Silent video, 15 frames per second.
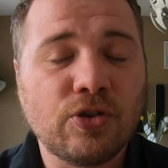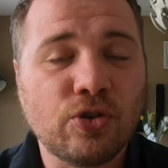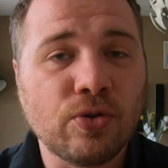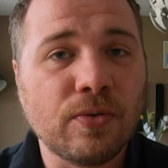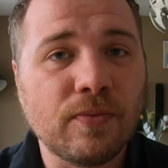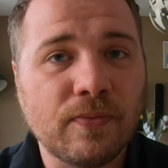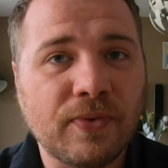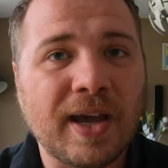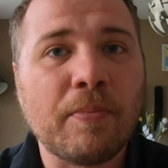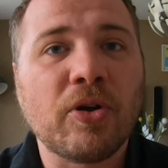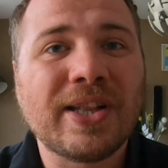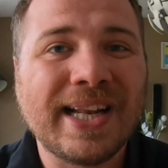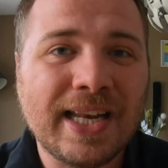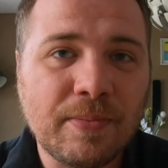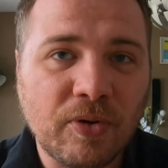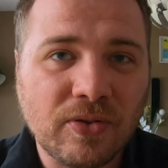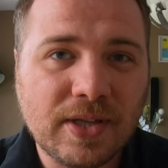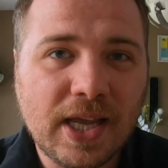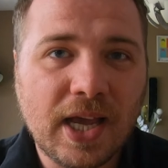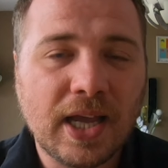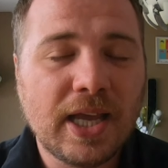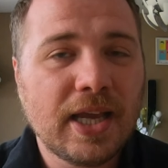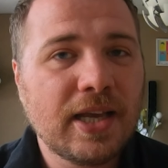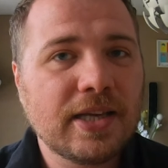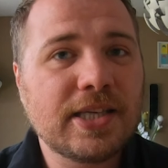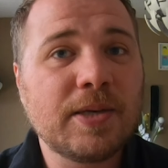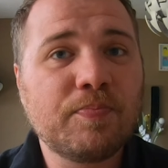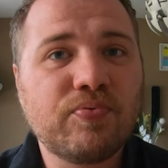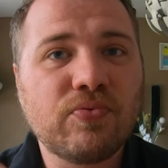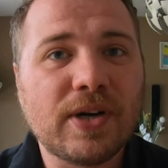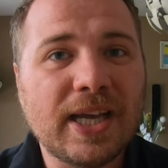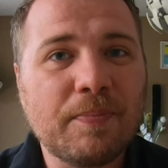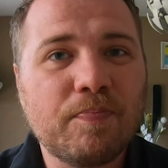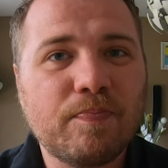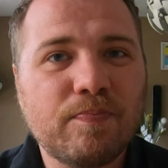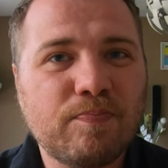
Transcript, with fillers: de vraiment de l'alimentaire qui pourrait